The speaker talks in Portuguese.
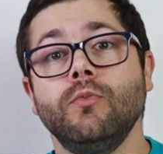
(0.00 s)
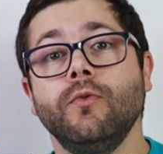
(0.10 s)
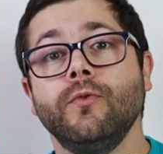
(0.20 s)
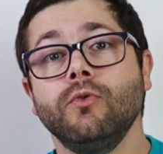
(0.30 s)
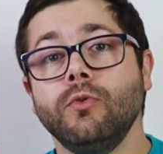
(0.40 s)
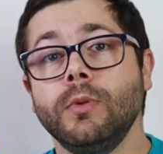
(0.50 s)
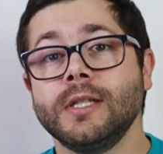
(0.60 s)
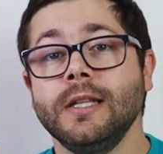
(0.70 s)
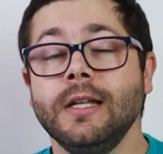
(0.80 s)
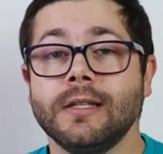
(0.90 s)
como um futuro
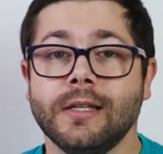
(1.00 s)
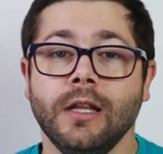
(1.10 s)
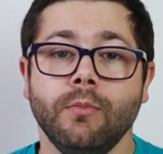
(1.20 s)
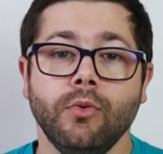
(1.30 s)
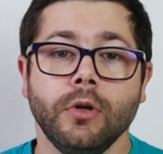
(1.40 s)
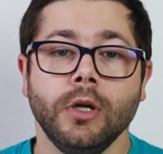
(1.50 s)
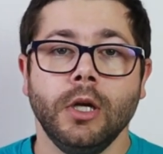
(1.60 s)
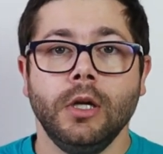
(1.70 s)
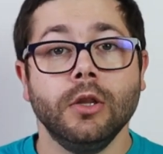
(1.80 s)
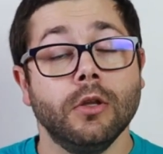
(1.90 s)
bastante interessante, porque
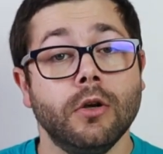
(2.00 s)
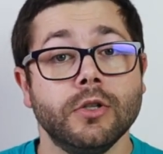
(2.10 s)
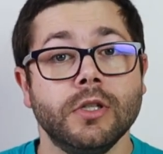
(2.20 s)
nós